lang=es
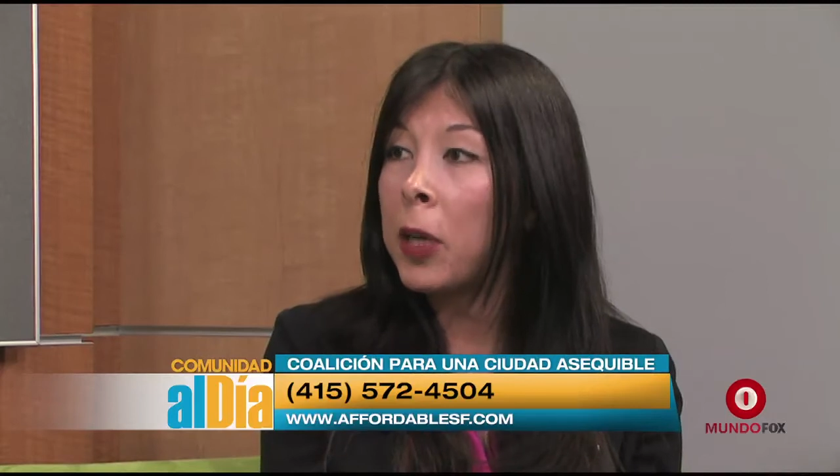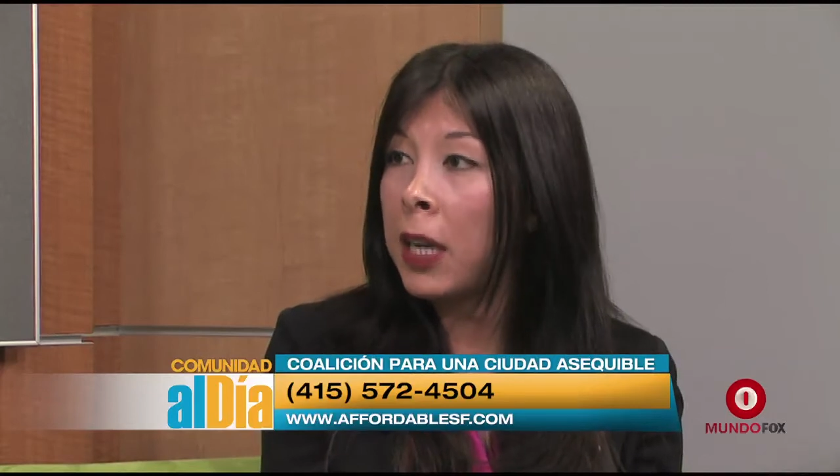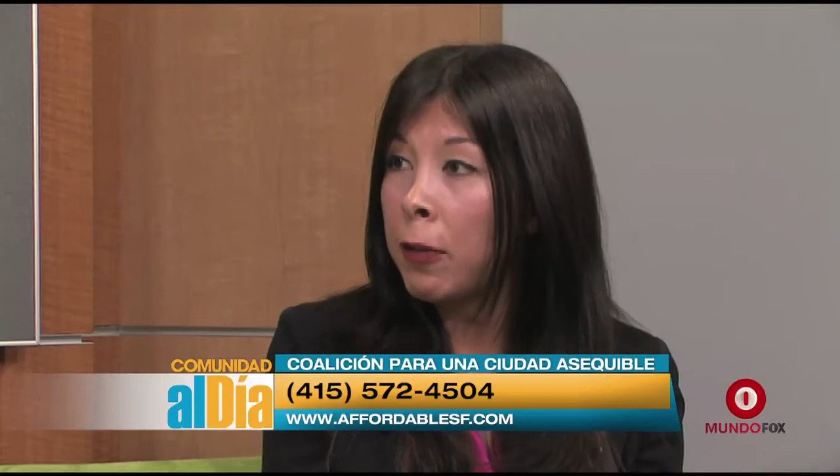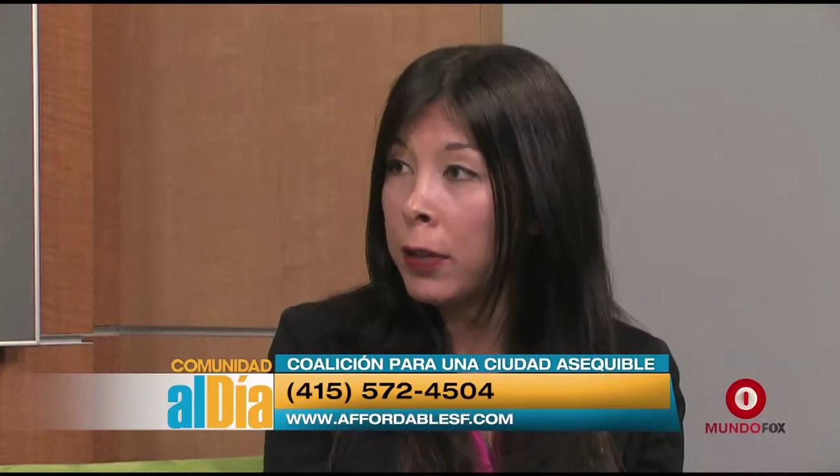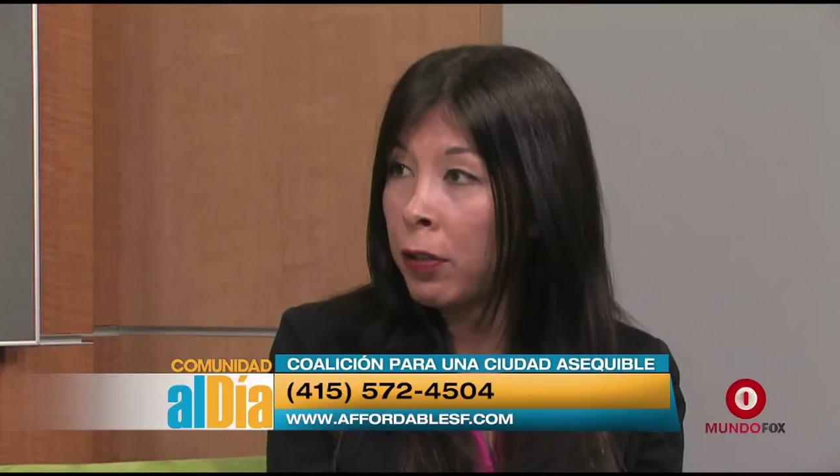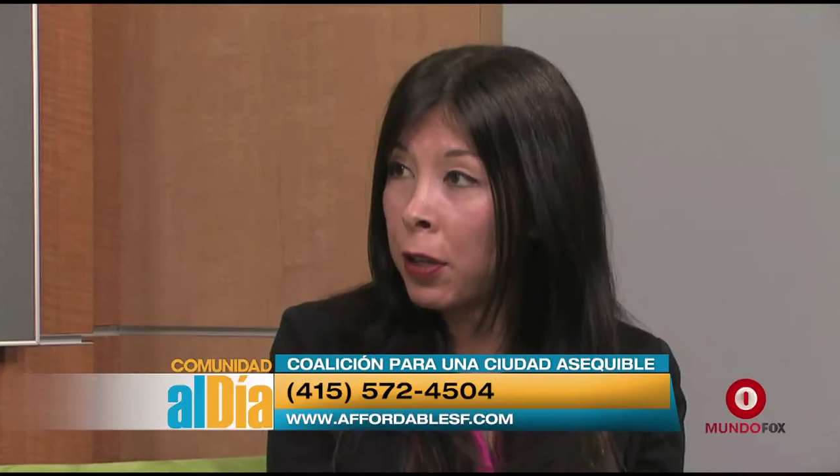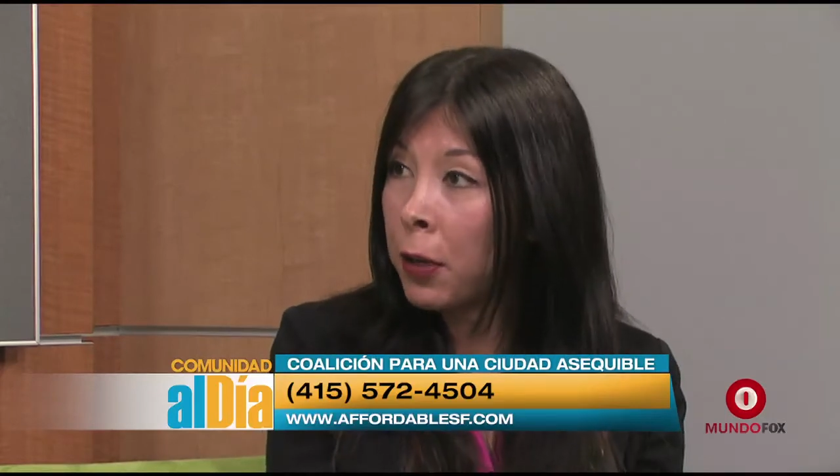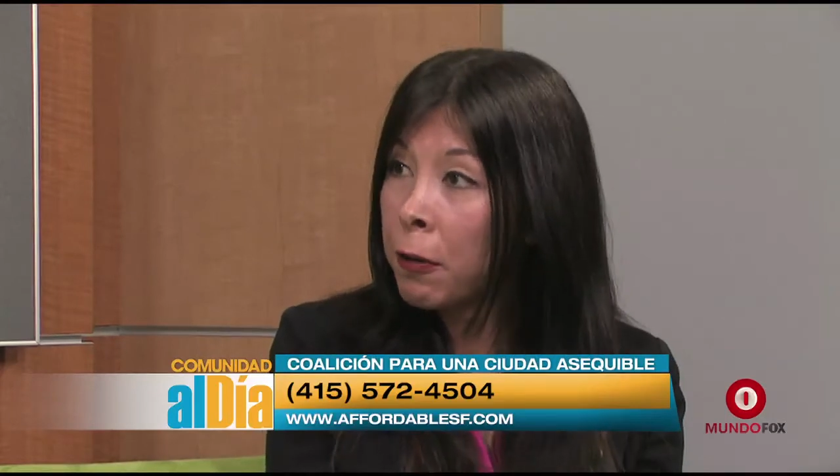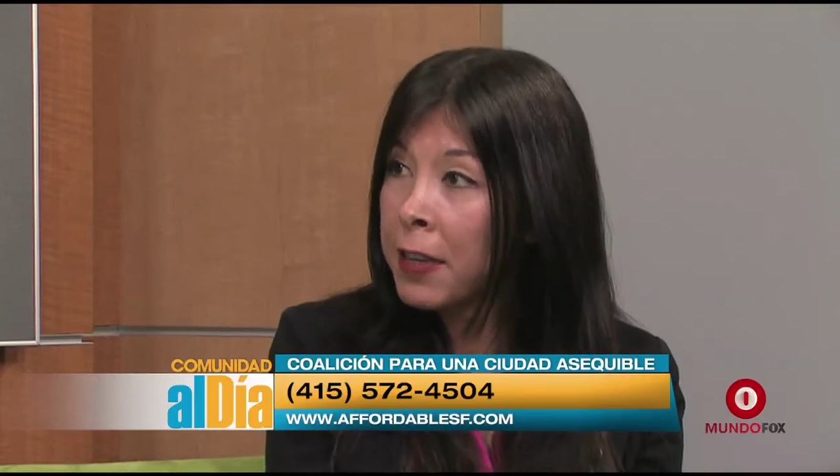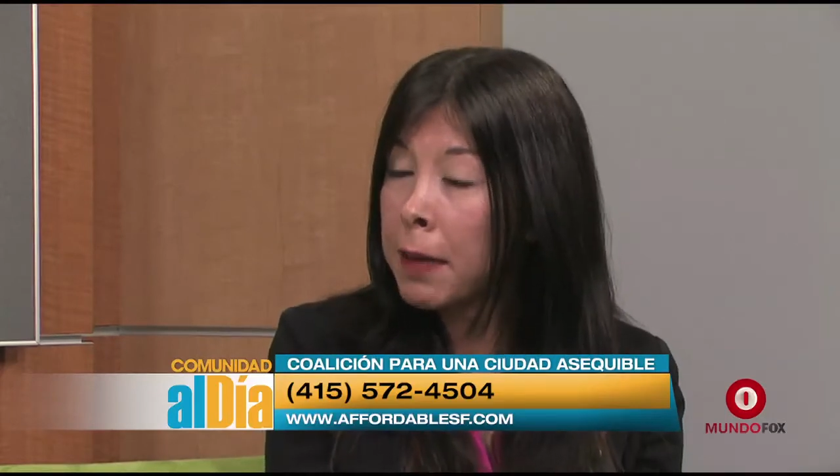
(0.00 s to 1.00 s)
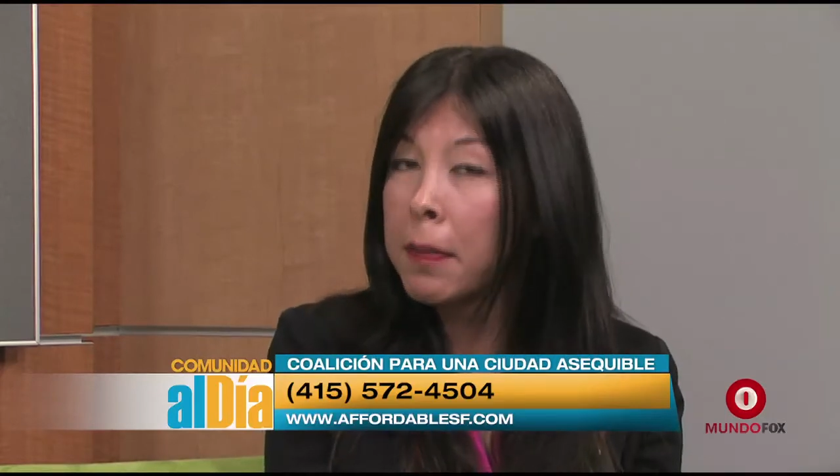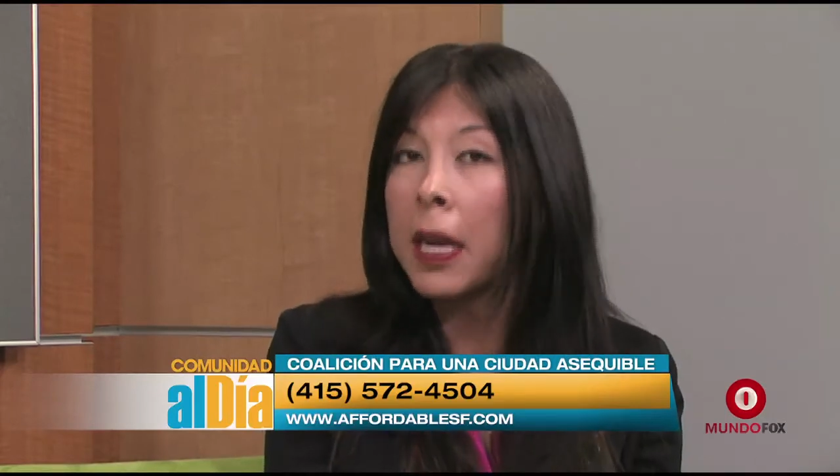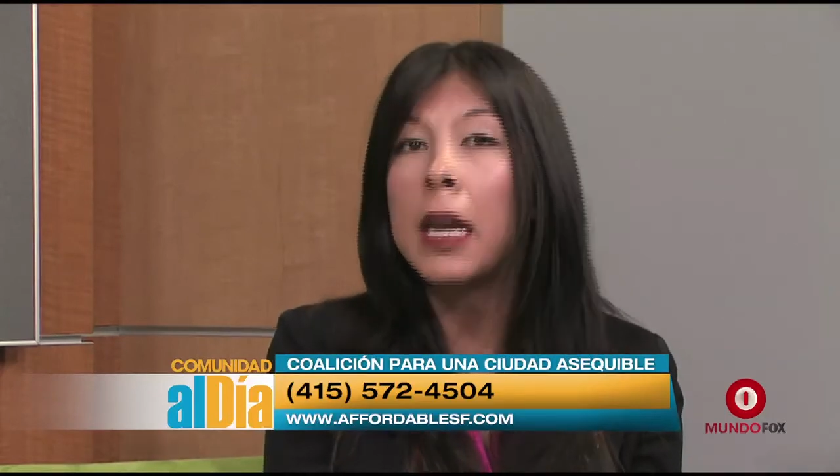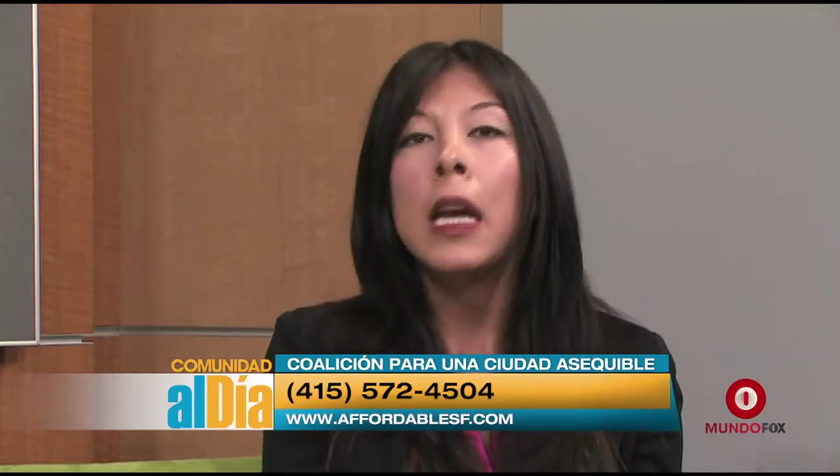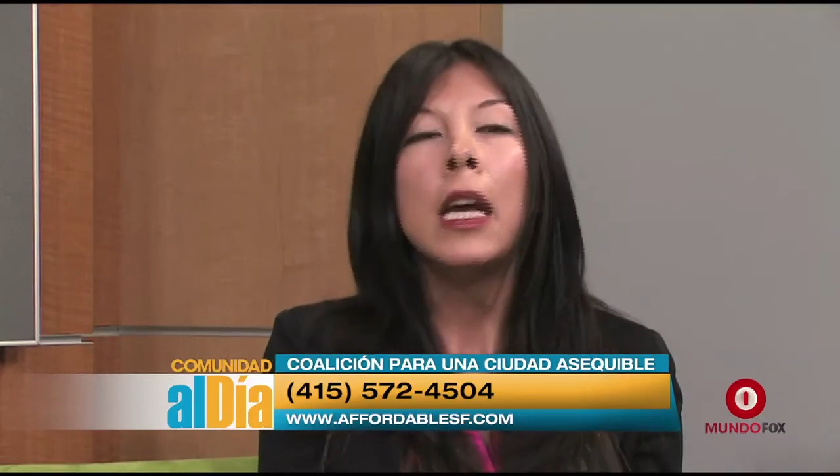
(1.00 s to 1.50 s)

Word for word: poner a votación en noviembre.